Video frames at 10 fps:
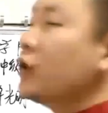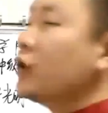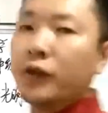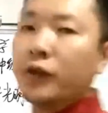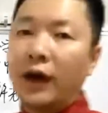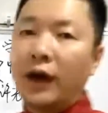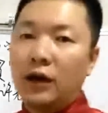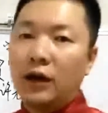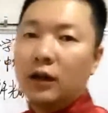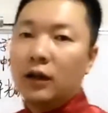水法，
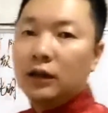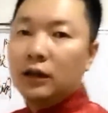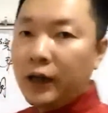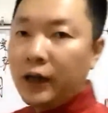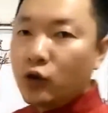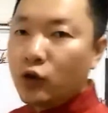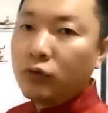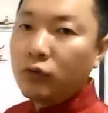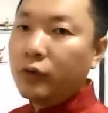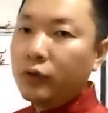它重
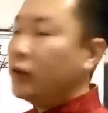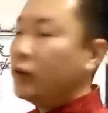于